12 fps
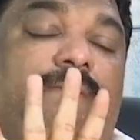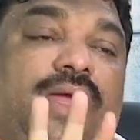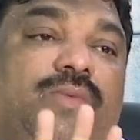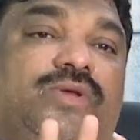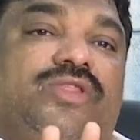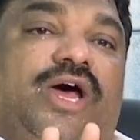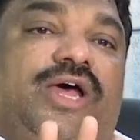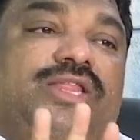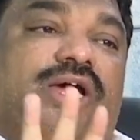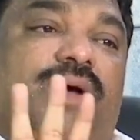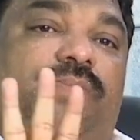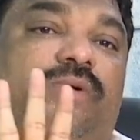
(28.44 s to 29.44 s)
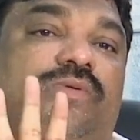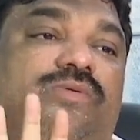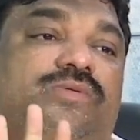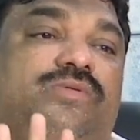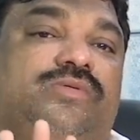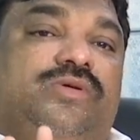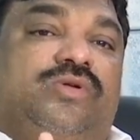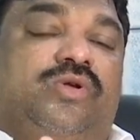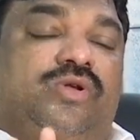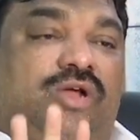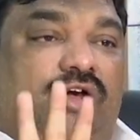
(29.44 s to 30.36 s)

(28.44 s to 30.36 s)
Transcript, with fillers: మేము దాదాపు రెండు